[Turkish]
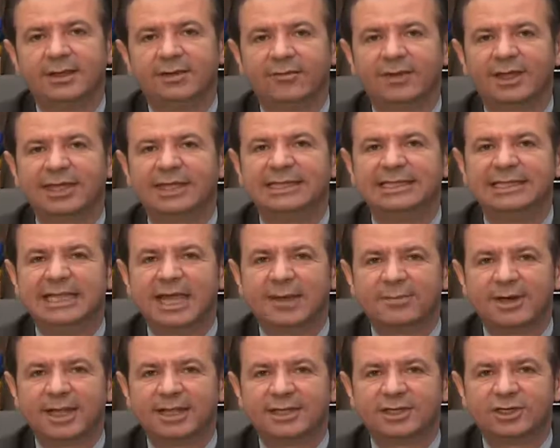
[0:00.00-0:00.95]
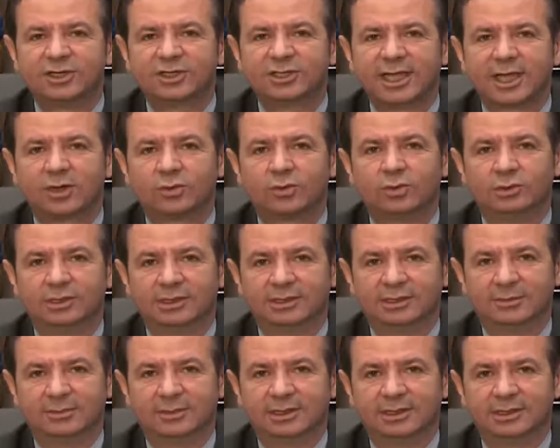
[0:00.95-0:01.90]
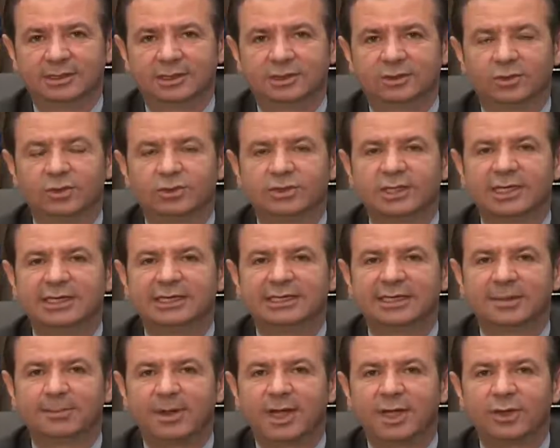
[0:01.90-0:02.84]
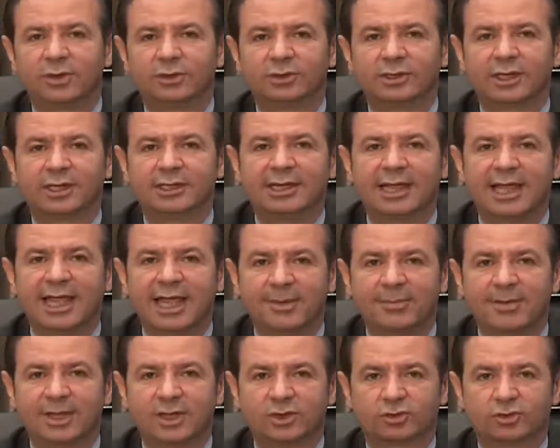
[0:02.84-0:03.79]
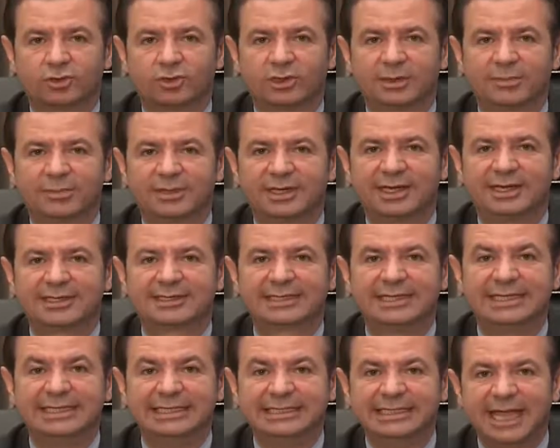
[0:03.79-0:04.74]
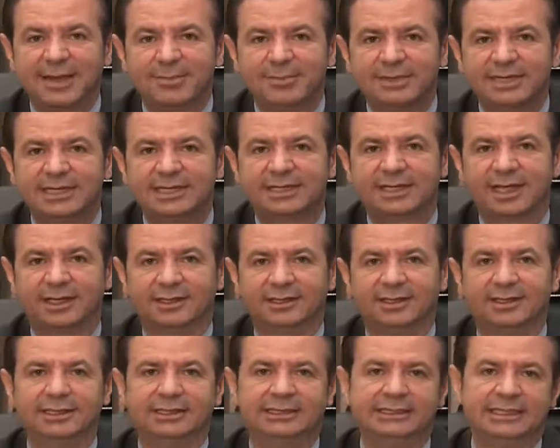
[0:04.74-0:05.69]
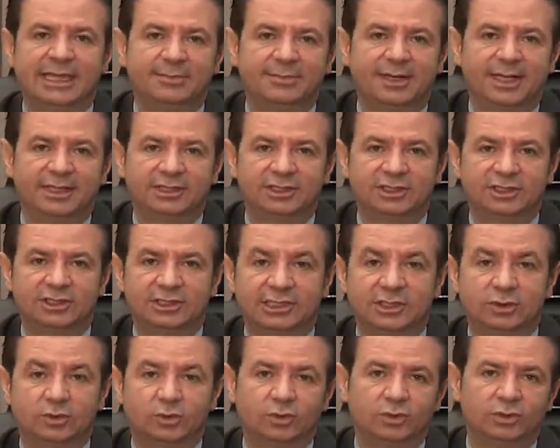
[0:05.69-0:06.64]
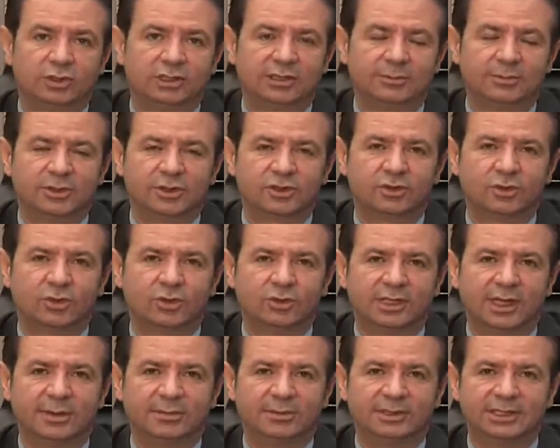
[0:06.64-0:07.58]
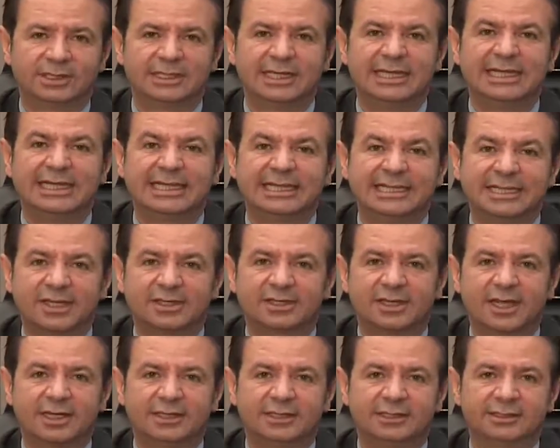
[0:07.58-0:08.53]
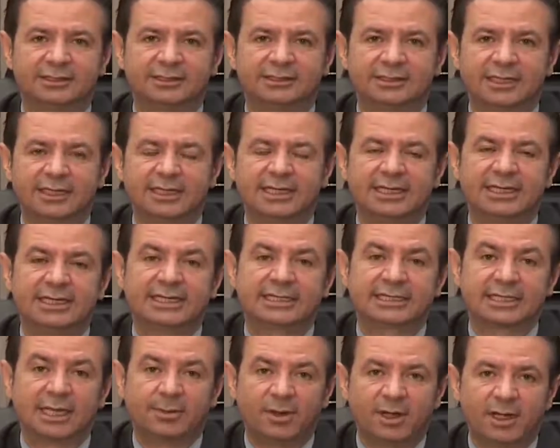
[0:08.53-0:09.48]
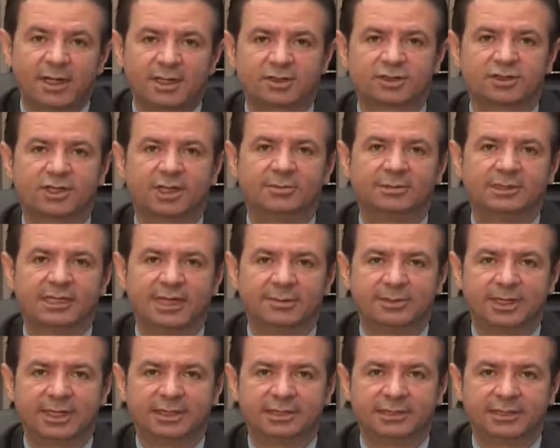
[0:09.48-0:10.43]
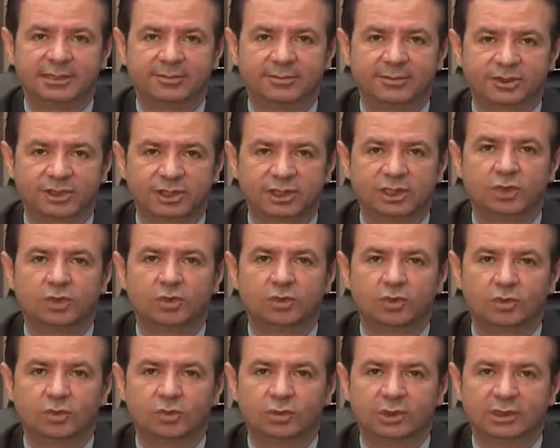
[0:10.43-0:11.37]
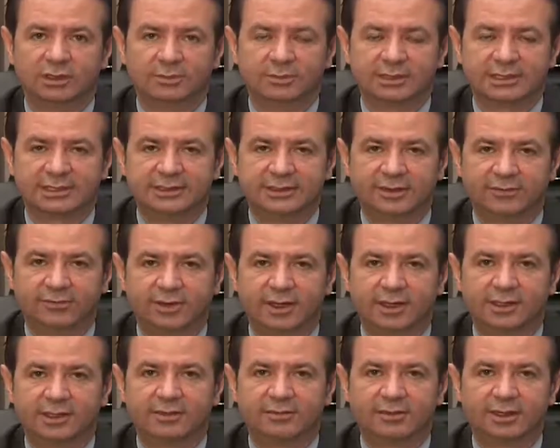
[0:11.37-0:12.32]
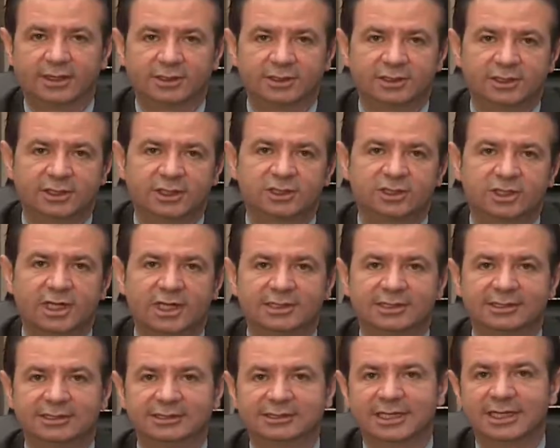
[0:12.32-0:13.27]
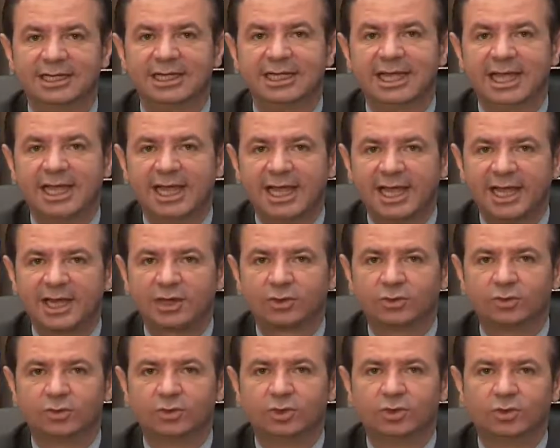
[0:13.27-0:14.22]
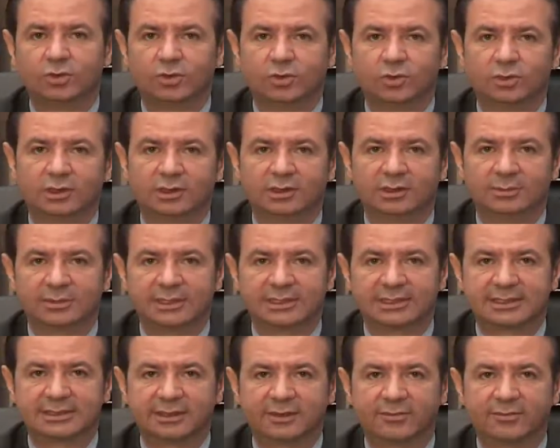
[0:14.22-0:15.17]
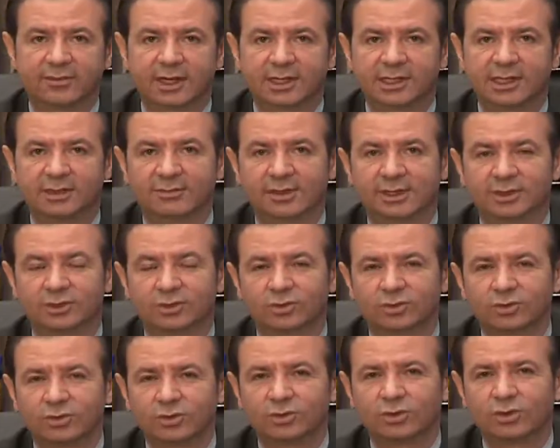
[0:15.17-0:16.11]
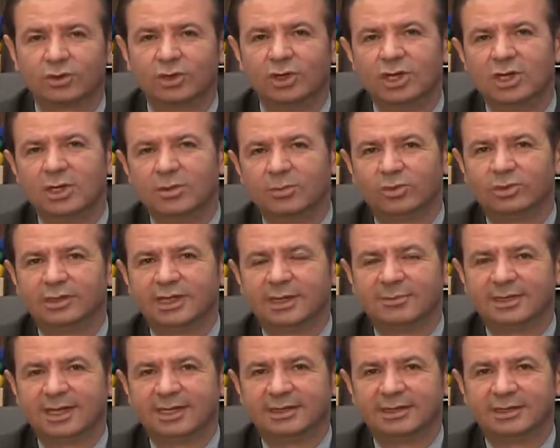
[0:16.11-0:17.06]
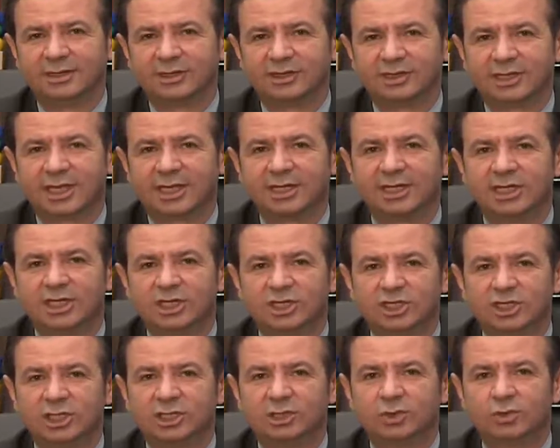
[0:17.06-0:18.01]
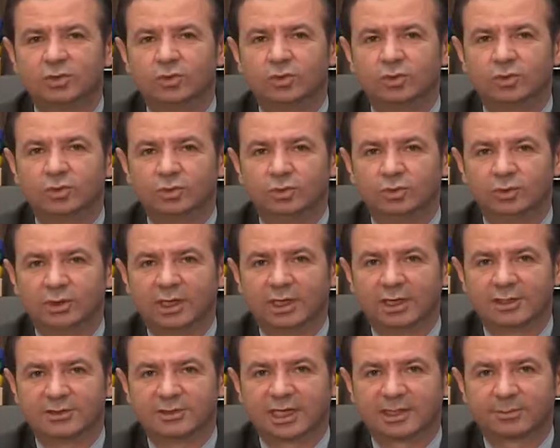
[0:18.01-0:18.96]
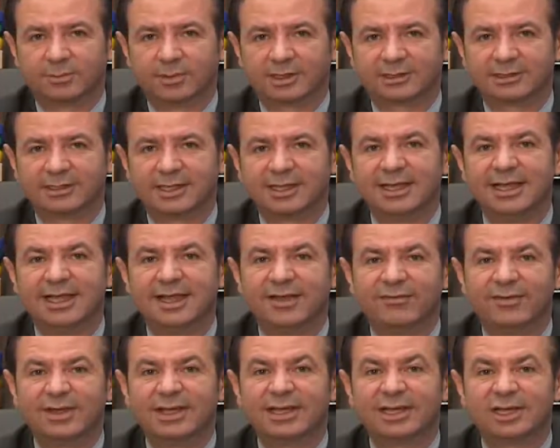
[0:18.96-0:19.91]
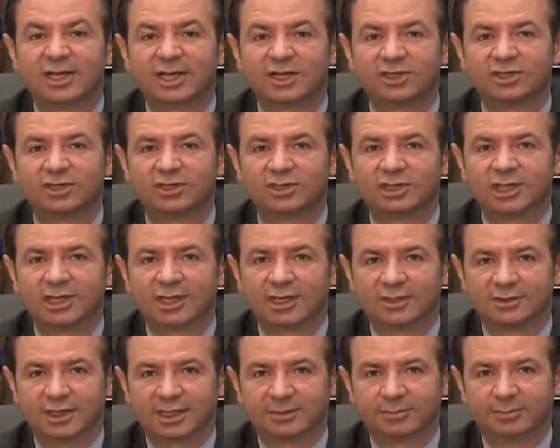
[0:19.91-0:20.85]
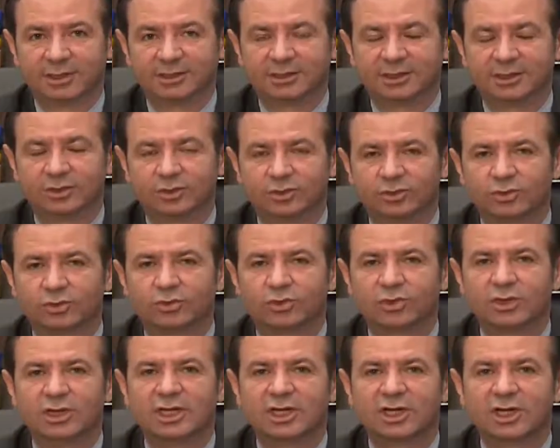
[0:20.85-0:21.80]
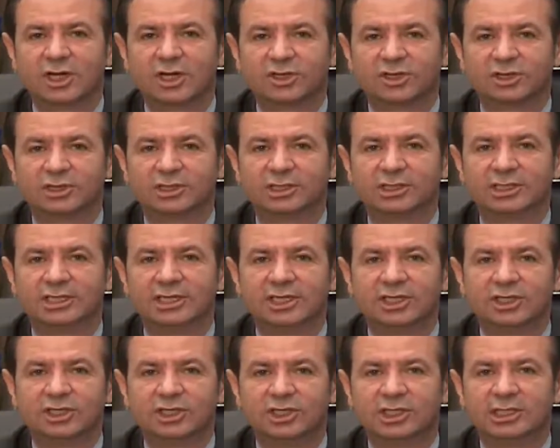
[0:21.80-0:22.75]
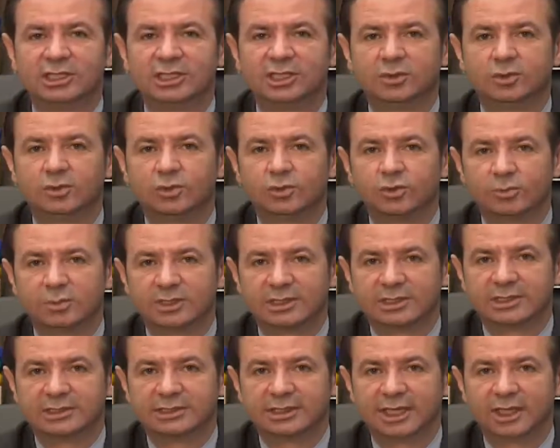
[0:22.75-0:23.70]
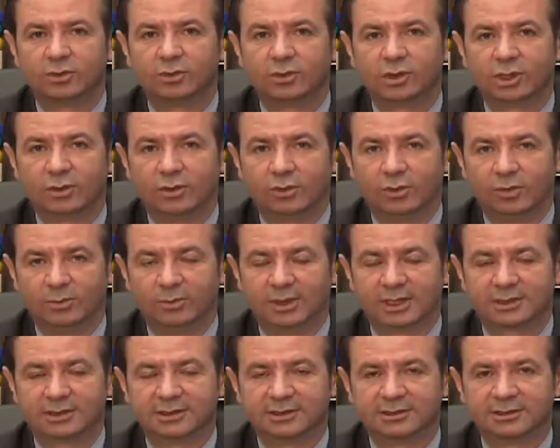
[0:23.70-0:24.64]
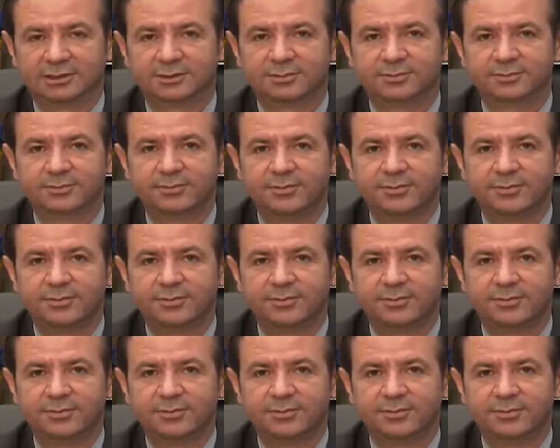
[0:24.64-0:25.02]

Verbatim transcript: Ve nemlendiriciler kullanılmalıdır. Özellikle banyodan hemen sonra biraz nemliyken nemlendiricilerin kullanılması önemlidir. Yaz aylarında sabah akşam nemlendirilmesi kullanılmasında fayda vardır. Kış aylarında her gün kullanılmasında fayda vardır. Çünkü bu nemlendiriciler cildin kuruluğunu azaltmakta ve kaşıntıyı azaltmaktadır. Çünkü kaşıntı cildin kurumasından dolayı olmaktadır.